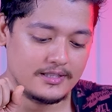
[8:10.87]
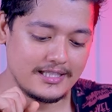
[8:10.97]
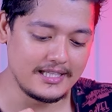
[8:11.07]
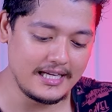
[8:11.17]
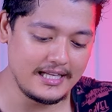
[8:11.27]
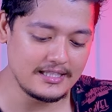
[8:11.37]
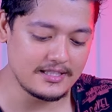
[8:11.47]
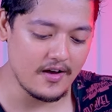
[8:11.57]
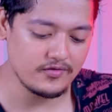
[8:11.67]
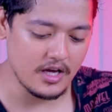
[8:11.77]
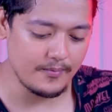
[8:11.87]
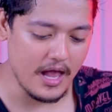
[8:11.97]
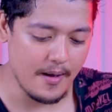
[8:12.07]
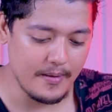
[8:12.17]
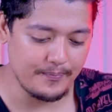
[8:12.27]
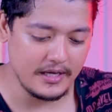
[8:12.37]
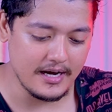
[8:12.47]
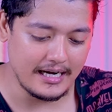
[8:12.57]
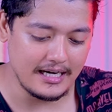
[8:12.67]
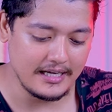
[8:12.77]
जैसे कि इनने साफ साफ यहाँ पे अपनी
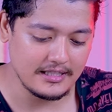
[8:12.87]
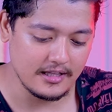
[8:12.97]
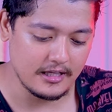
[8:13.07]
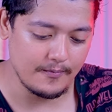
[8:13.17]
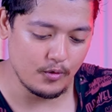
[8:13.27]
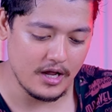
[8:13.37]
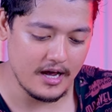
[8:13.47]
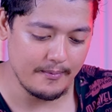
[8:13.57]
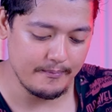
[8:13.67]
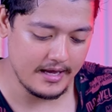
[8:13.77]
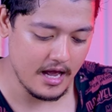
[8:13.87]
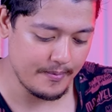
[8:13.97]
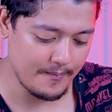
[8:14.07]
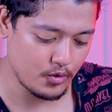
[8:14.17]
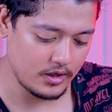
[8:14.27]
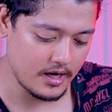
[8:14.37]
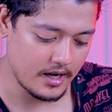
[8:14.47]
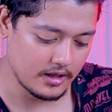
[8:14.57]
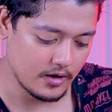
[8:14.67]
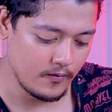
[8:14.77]
गाइडलाइन के अंदर ही बोला है मैं यहाँ पे आपको
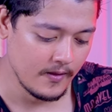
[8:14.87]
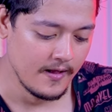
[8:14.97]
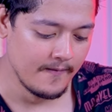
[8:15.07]
दिखा देता हूँ